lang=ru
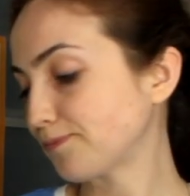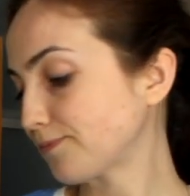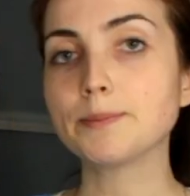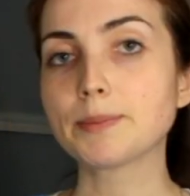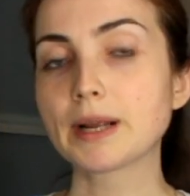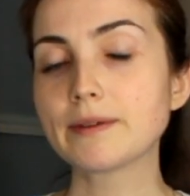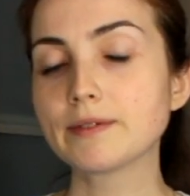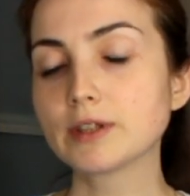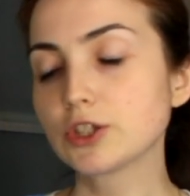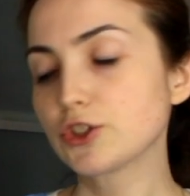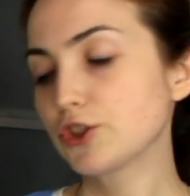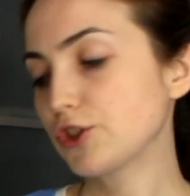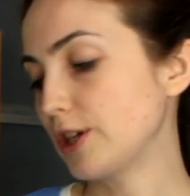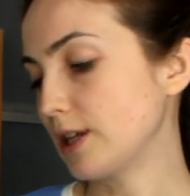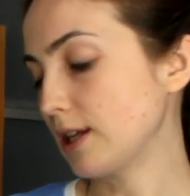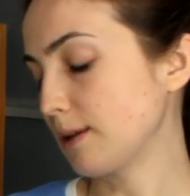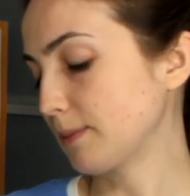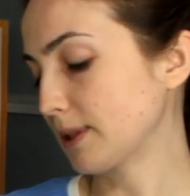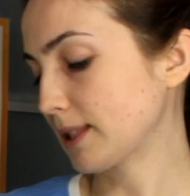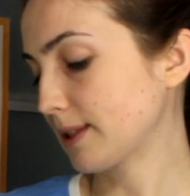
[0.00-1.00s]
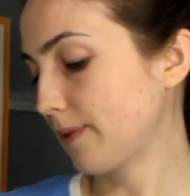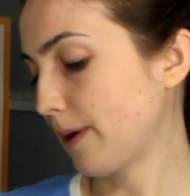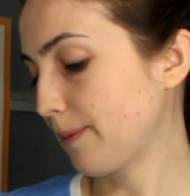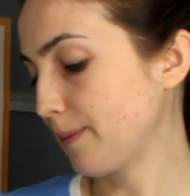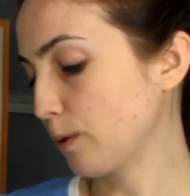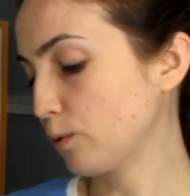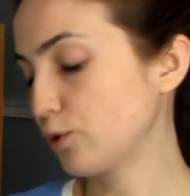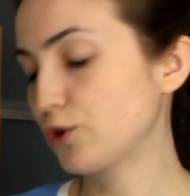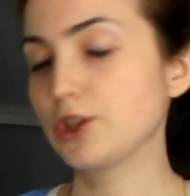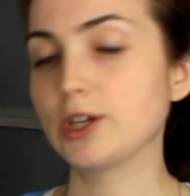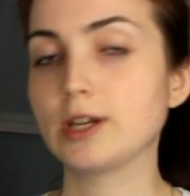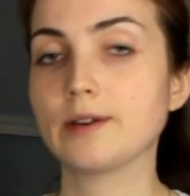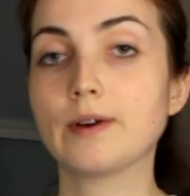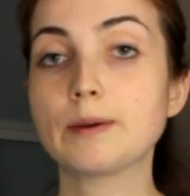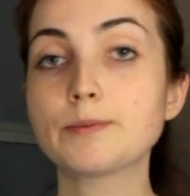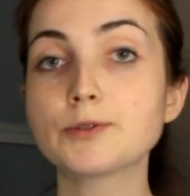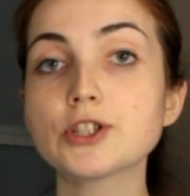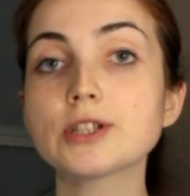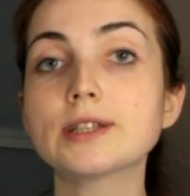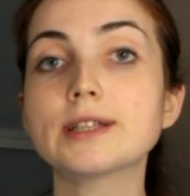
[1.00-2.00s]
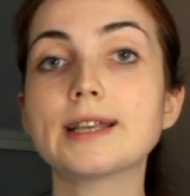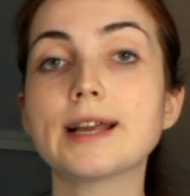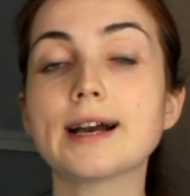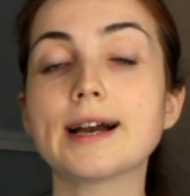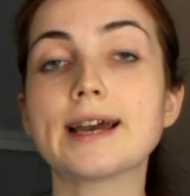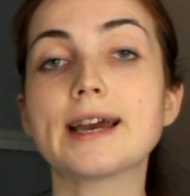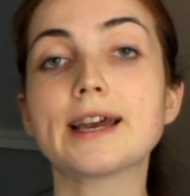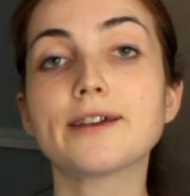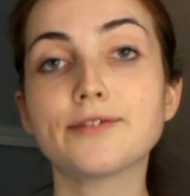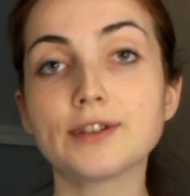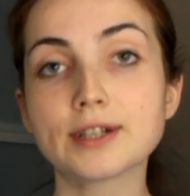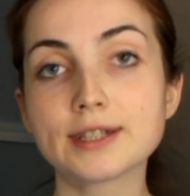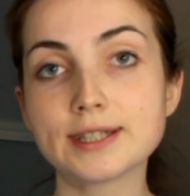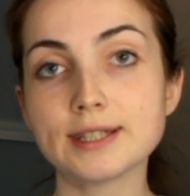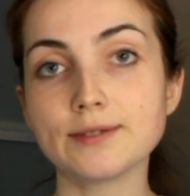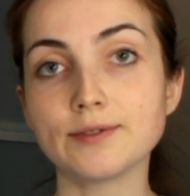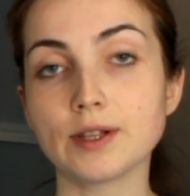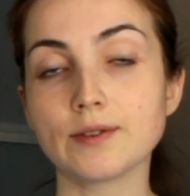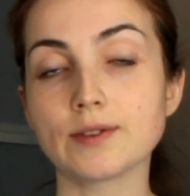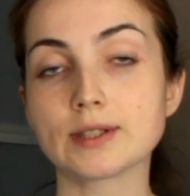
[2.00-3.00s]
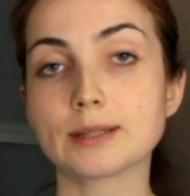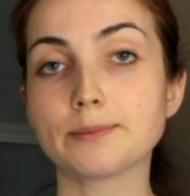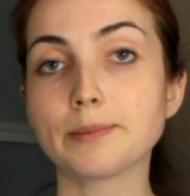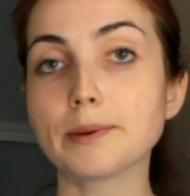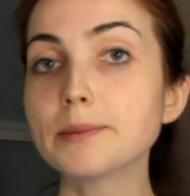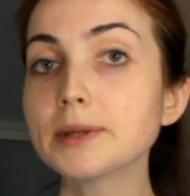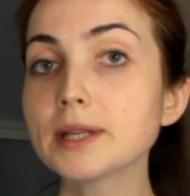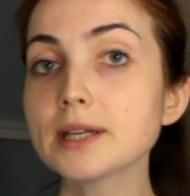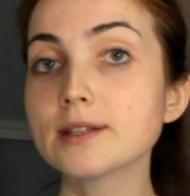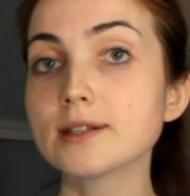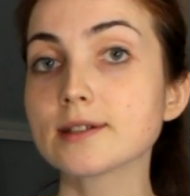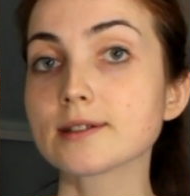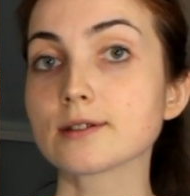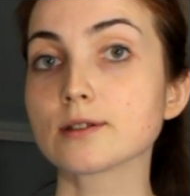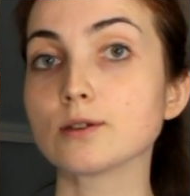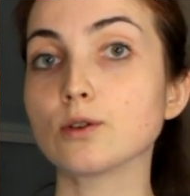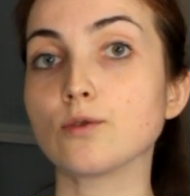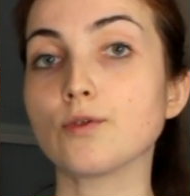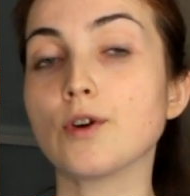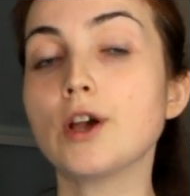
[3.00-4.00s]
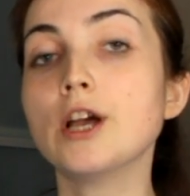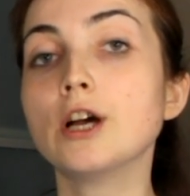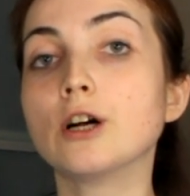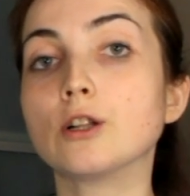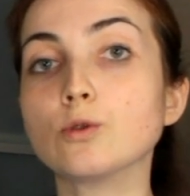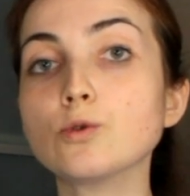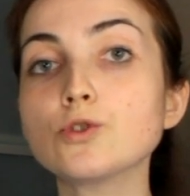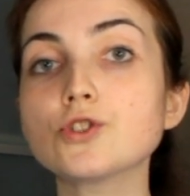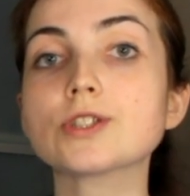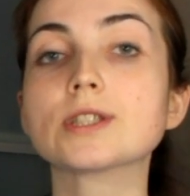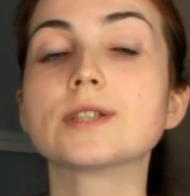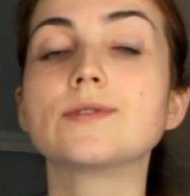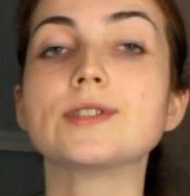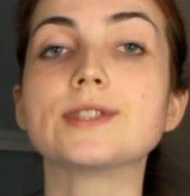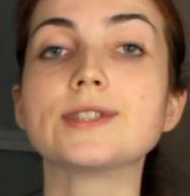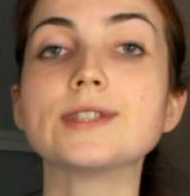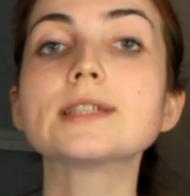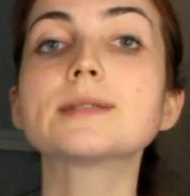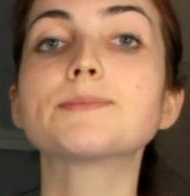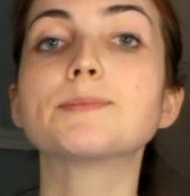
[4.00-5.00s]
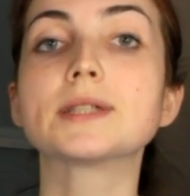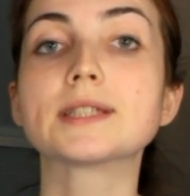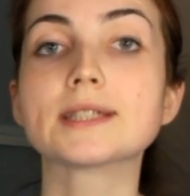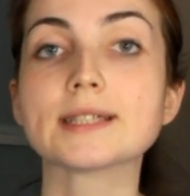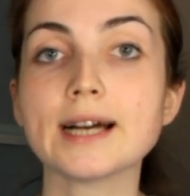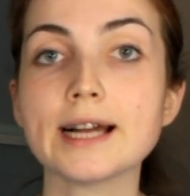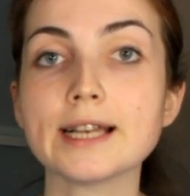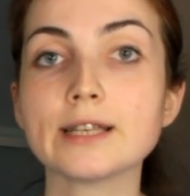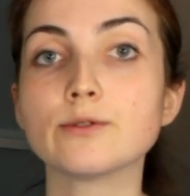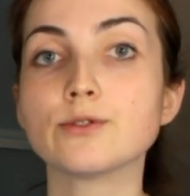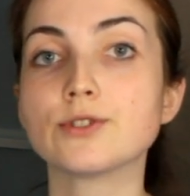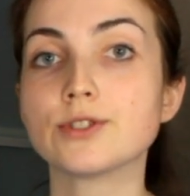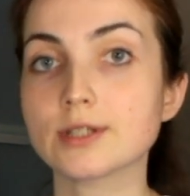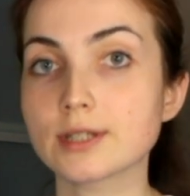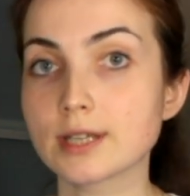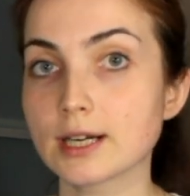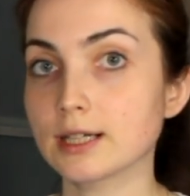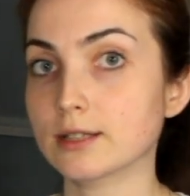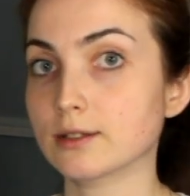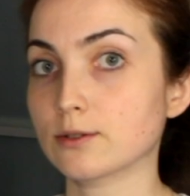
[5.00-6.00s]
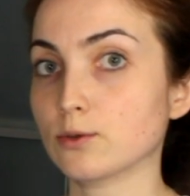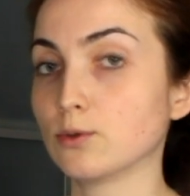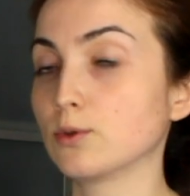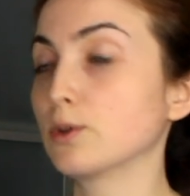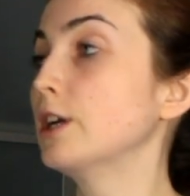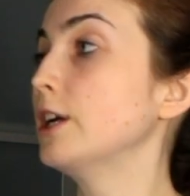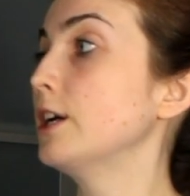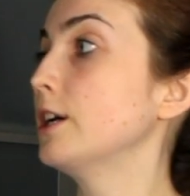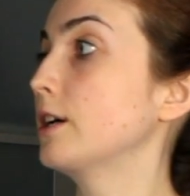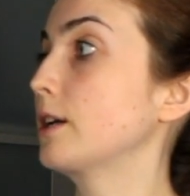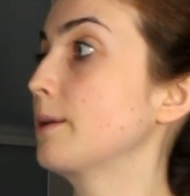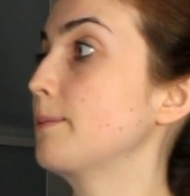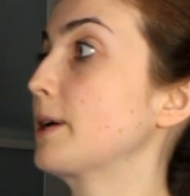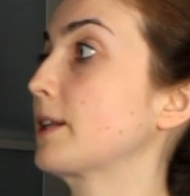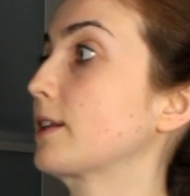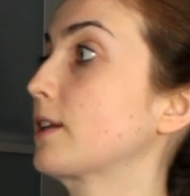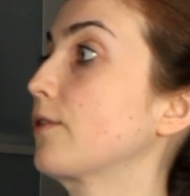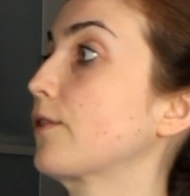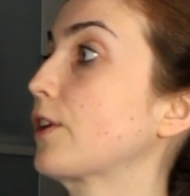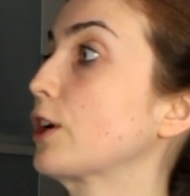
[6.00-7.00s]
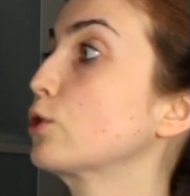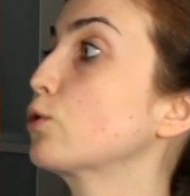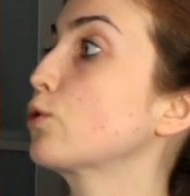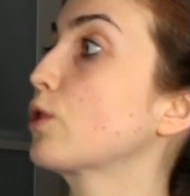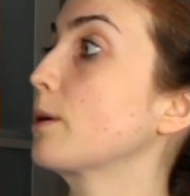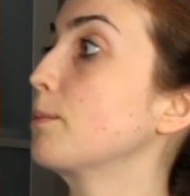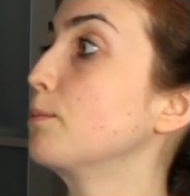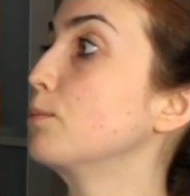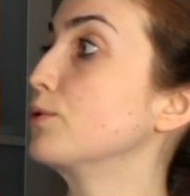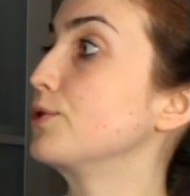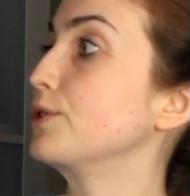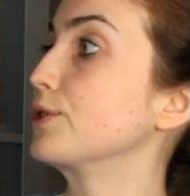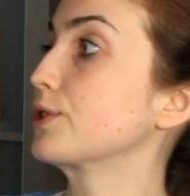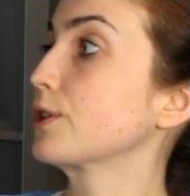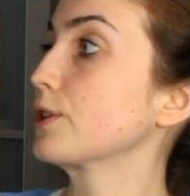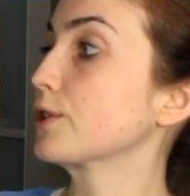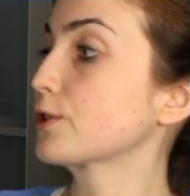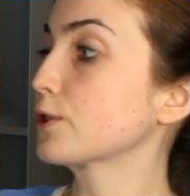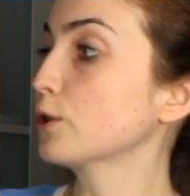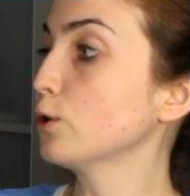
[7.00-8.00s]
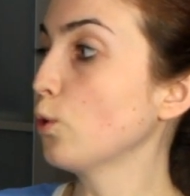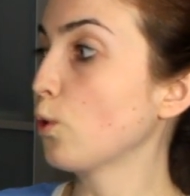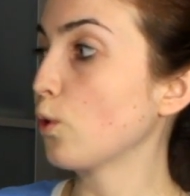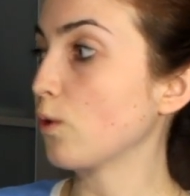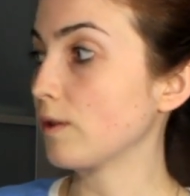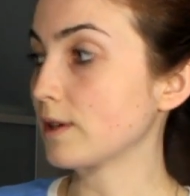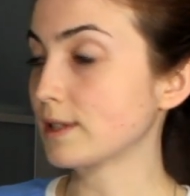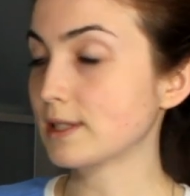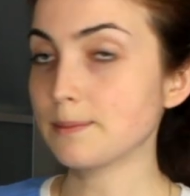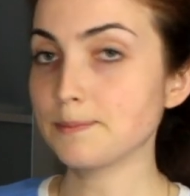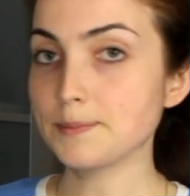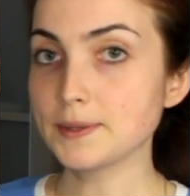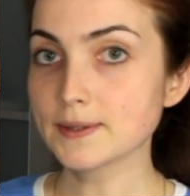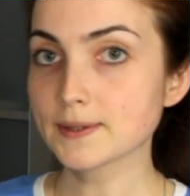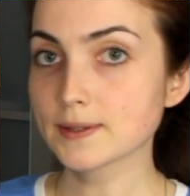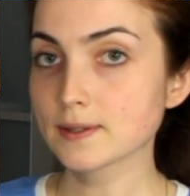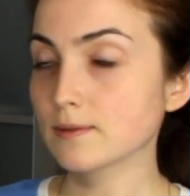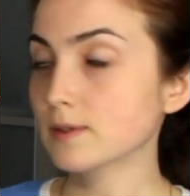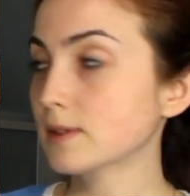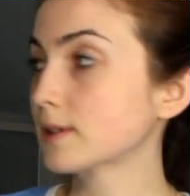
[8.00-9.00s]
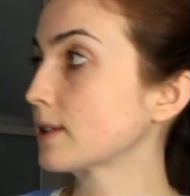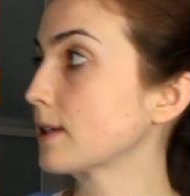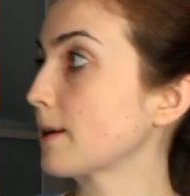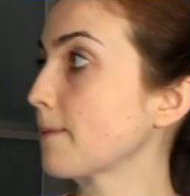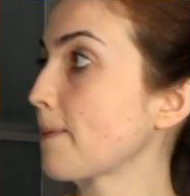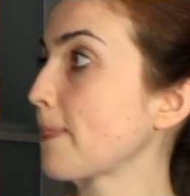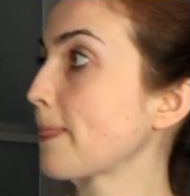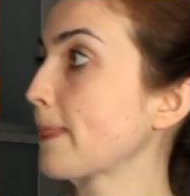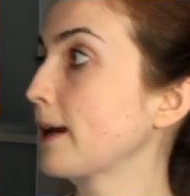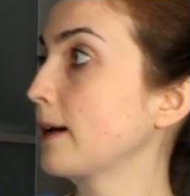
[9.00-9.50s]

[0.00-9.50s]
Правила чтения мы с вами учили. Вообще для эффективного запоминания слов лучше завести специальную тетрадку, ребятки, в которой будет слово записываться.